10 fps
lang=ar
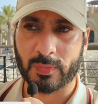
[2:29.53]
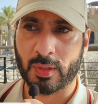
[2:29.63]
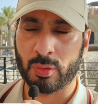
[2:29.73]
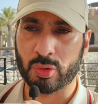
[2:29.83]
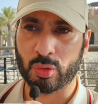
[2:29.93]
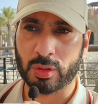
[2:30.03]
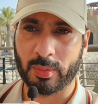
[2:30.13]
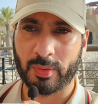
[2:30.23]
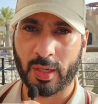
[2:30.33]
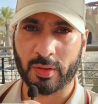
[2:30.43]
أو
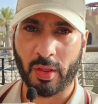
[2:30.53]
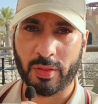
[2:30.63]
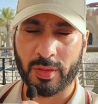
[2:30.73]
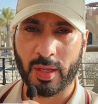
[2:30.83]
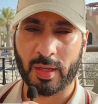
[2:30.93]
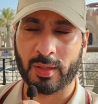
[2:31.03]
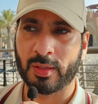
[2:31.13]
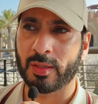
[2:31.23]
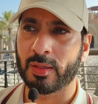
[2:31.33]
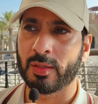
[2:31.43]
سقوطها في الأرض
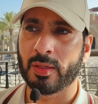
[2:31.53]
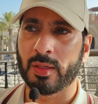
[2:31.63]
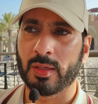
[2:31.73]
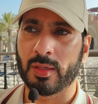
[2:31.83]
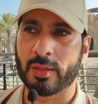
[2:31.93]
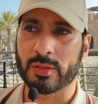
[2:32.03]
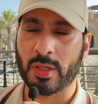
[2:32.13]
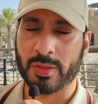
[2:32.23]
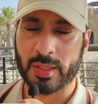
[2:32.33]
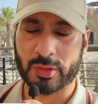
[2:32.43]
أثناء
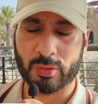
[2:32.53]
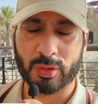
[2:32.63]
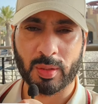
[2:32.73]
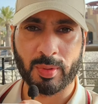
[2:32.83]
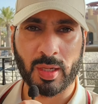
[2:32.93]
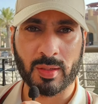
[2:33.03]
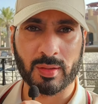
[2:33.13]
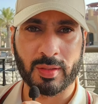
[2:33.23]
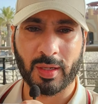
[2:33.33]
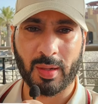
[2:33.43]
أثناء سقوطها في
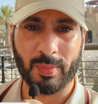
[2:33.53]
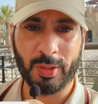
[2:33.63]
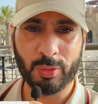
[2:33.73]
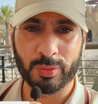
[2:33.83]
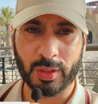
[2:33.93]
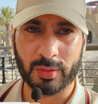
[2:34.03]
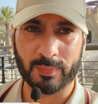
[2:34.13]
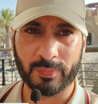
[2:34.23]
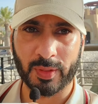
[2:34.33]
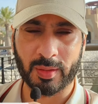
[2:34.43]
الأرض النيران محدودة
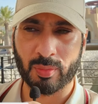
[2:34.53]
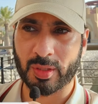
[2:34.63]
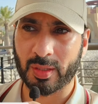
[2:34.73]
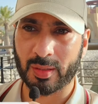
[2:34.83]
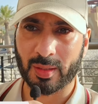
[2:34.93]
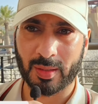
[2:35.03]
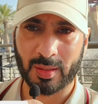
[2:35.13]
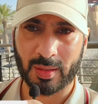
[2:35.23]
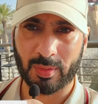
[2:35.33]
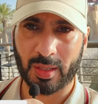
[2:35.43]
يعني ممكن
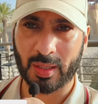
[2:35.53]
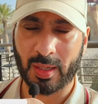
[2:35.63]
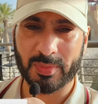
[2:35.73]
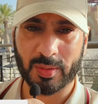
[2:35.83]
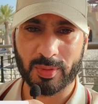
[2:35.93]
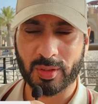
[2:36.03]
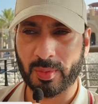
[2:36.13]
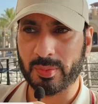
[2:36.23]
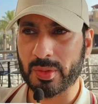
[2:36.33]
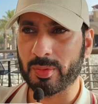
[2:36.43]
خمسة متر
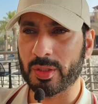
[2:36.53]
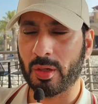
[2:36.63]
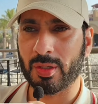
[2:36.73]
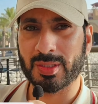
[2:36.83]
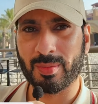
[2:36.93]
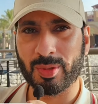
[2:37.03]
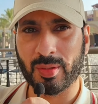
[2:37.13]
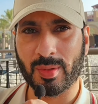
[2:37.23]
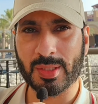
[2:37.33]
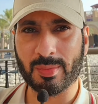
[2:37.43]
وخمسة متر أو عشرة
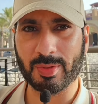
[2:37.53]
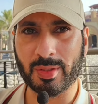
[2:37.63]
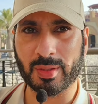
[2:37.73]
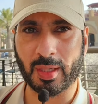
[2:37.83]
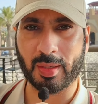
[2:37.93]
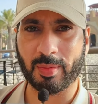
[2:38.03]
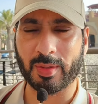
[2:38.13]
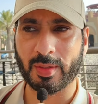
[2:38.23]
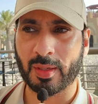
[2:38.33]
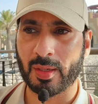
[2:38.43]
متر وعشرة متر تقريبا
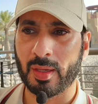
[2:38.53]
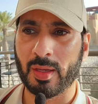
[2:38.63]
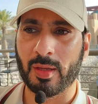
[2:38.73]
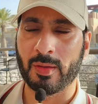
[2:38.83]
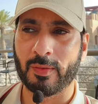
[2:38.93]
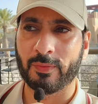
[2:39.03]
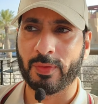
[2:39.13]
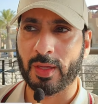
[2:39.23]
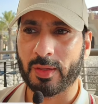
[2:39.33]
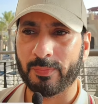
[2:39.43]

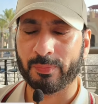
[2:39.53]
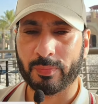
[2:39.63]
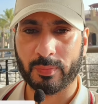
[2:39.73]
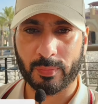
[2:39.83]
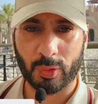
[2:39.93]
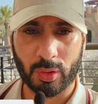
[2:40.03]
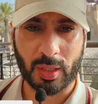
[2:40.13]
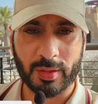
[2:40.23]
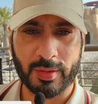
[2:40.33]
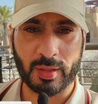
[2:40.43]

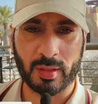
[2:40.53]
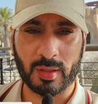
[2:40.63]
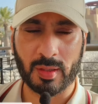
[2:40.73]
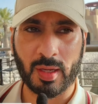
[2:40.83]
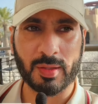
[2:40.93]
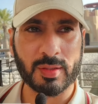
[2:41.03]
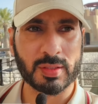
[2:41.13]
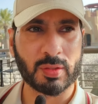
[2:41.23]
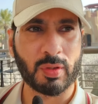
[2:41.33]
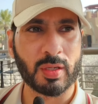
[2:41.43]
فيقال أن هذه
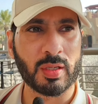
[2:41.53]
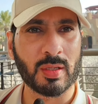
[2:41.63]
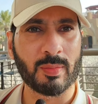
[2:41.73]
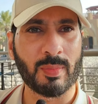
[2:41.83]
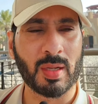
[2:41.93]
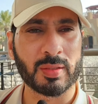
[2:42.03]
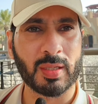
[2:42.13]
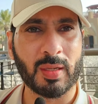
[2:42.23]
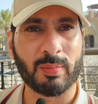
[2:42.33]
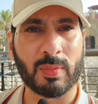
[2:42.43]
الصواريخ ما
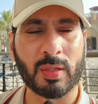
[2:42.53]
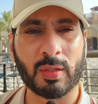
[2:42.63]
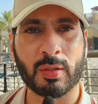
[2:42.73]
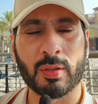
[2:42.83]
تحمل